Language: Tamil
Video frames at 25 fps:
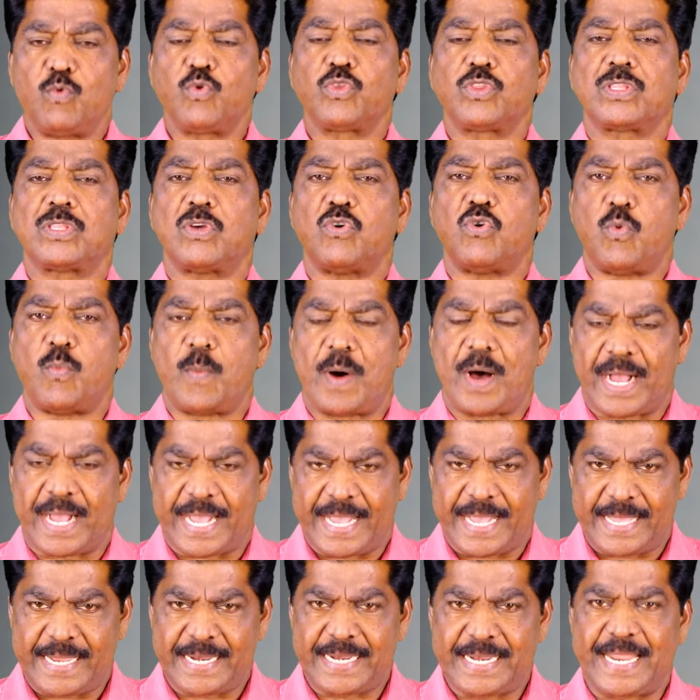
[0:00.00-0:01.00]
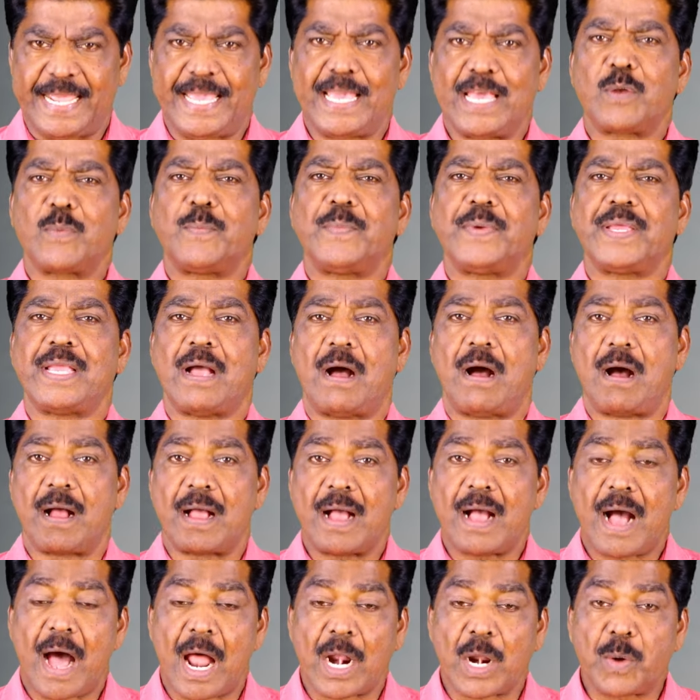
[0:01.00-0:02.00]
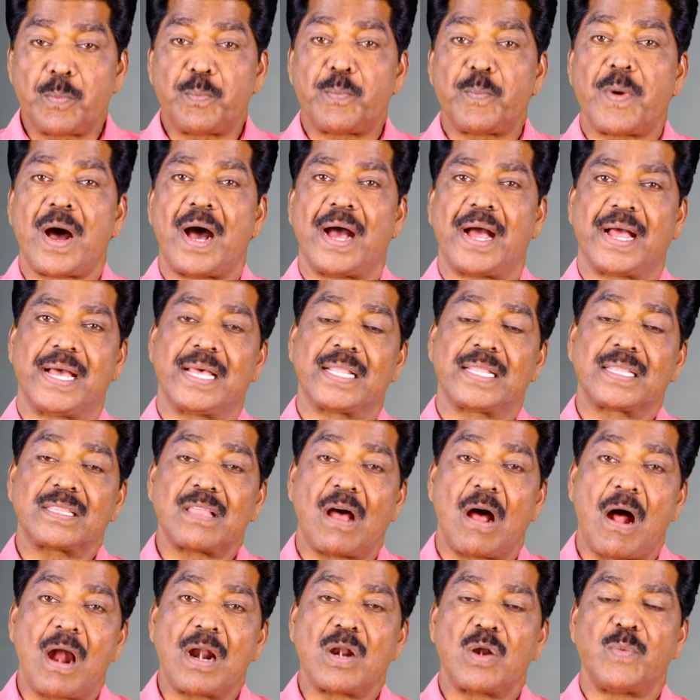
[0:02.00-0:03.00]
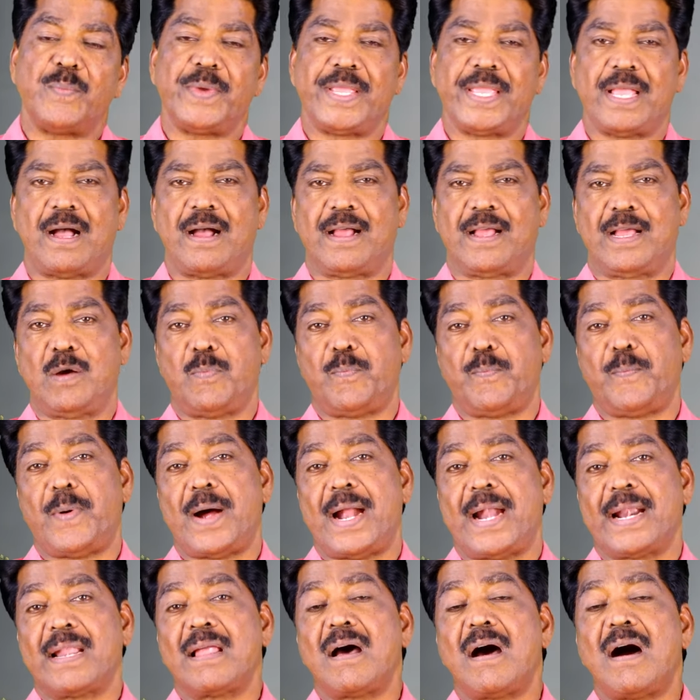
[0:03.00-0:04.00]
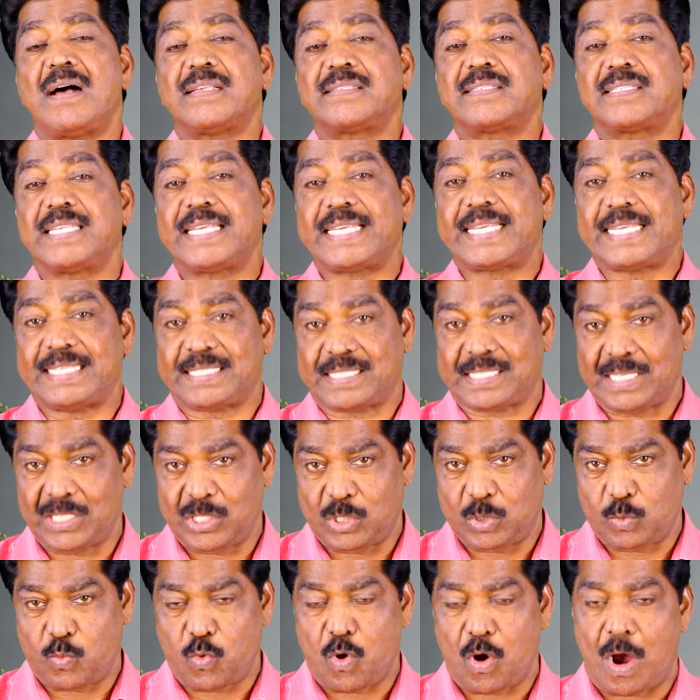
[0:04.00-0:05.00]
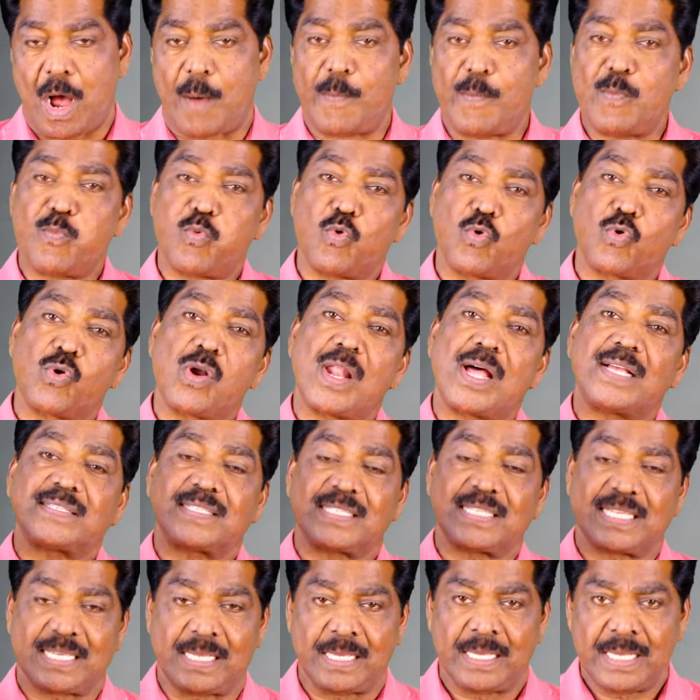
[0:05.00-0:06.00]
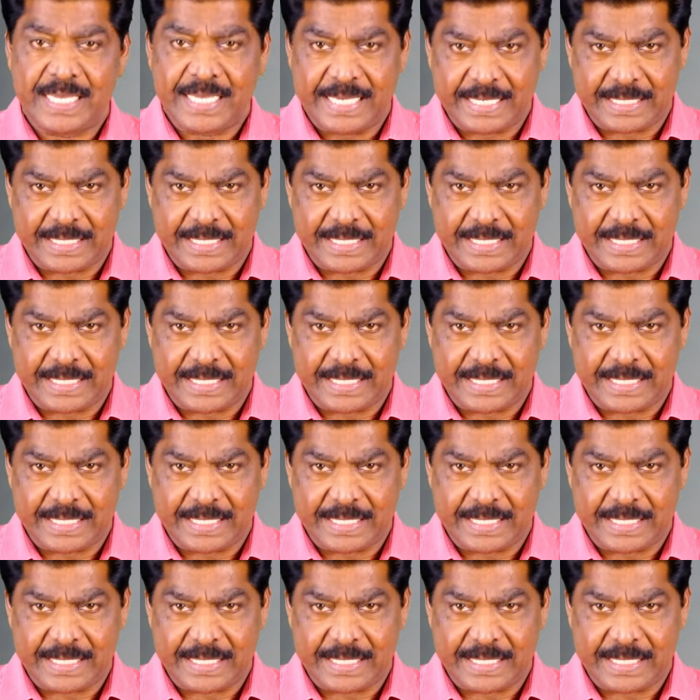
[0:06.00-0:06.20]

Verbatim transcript: உத்தவமாக நேர்மையாக அன்பாக தாழ்மையாக பண ஆசைக்கு இசைந்து போகாமல் பொருளாசைக்கு